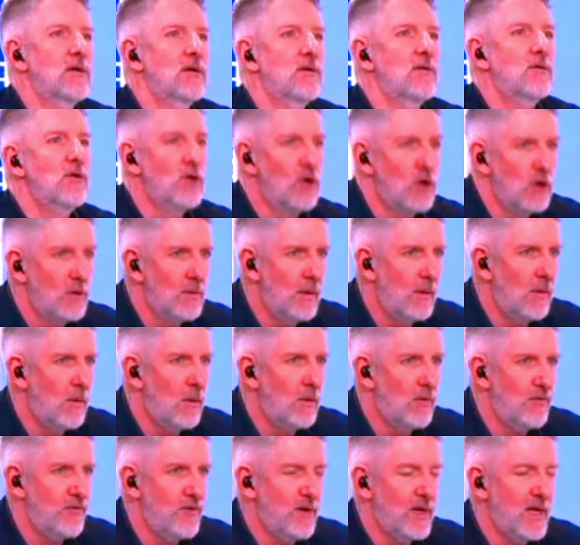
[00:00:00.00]
no vamos a
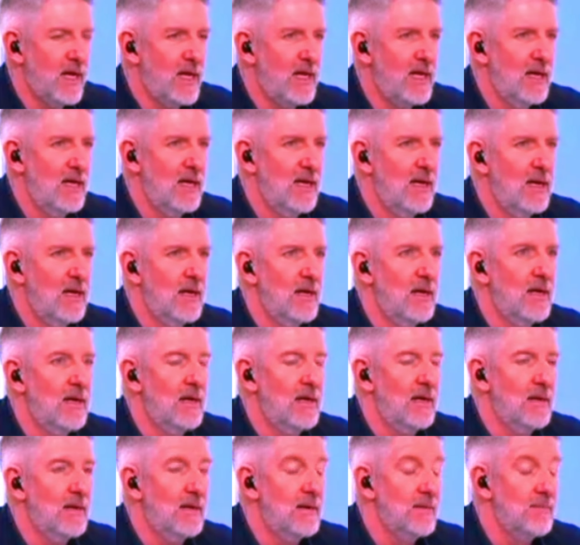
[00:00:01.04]
modificar
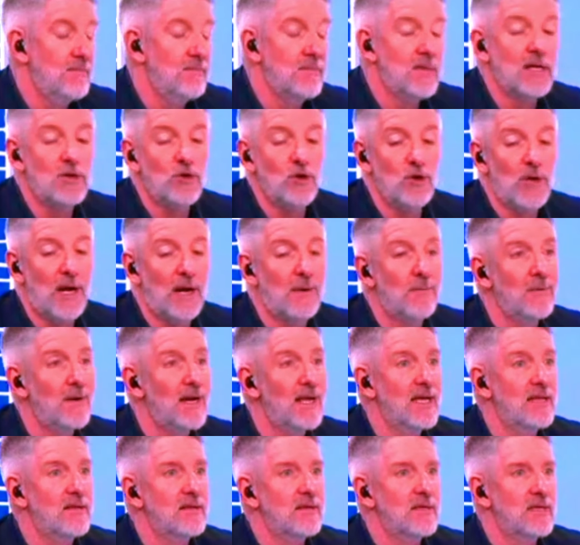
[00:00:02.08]
el, dólar
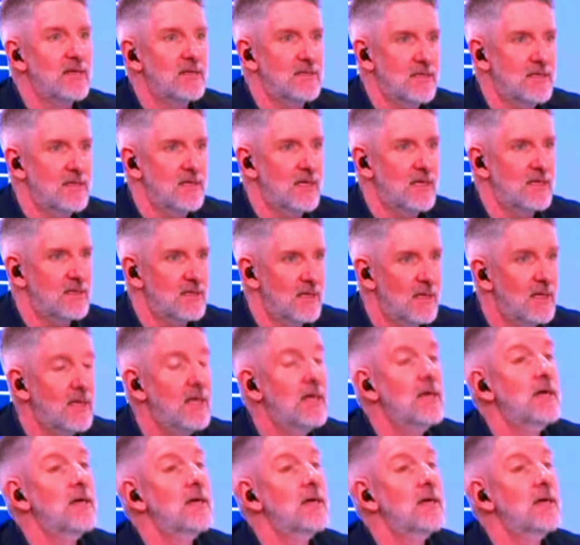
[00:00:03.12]
blend, y etcétera, etcétera.